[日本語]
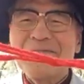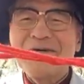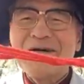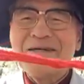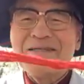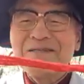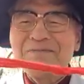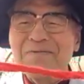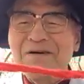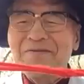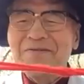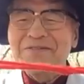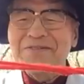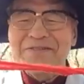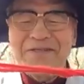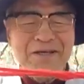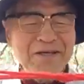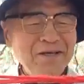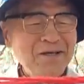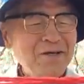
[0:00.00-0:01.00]
手前に回し
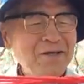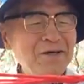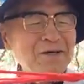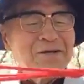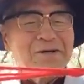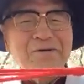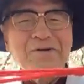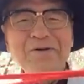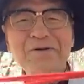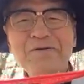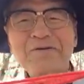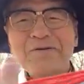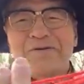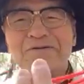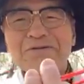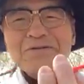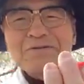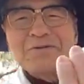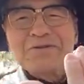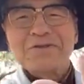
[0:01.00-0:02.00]
てこれを
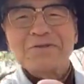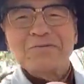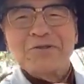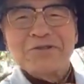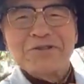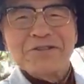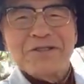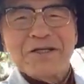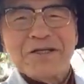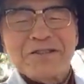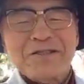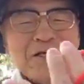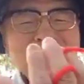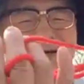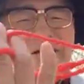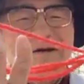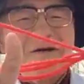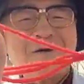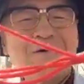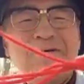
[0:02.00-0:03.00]
少し持ち上げて
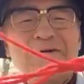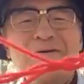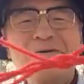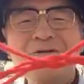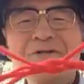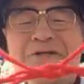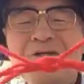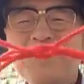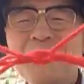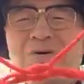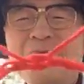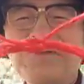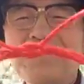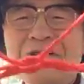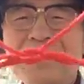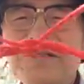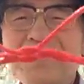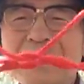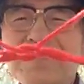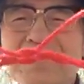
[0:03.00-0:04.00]
この2本
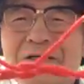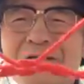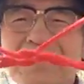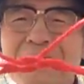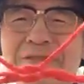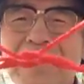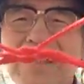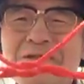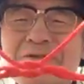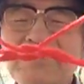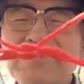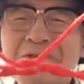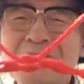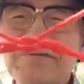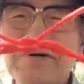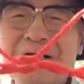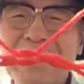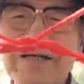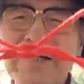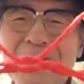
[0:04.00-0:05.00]
に左右に
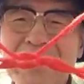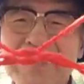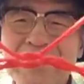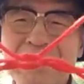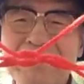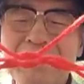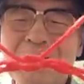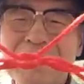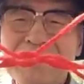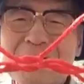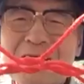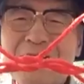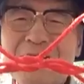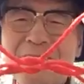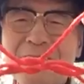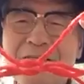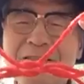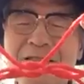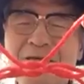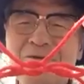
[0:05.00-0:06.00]
分かれてますが
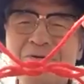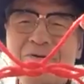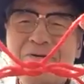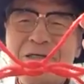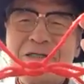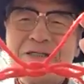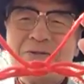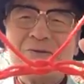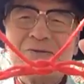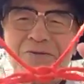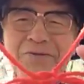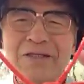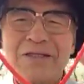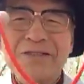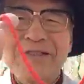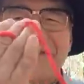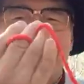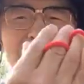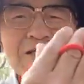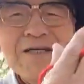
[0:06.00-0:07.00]
全く同じことで
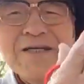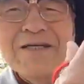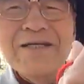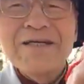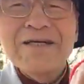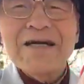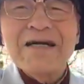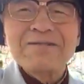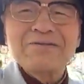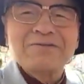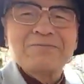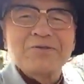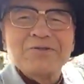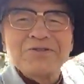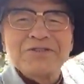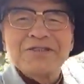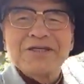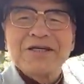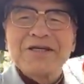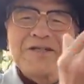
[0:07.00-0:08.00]
す軽く
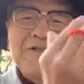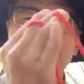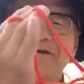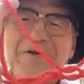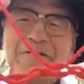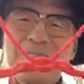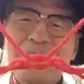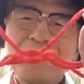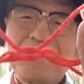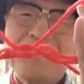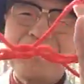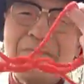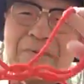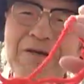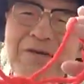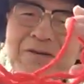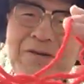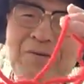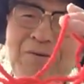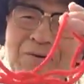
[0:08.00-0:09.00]
持ち上げて
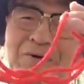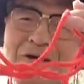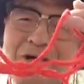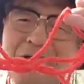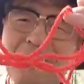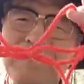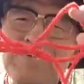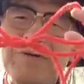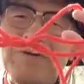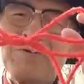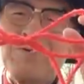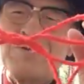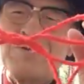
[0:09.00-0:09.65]
で親指を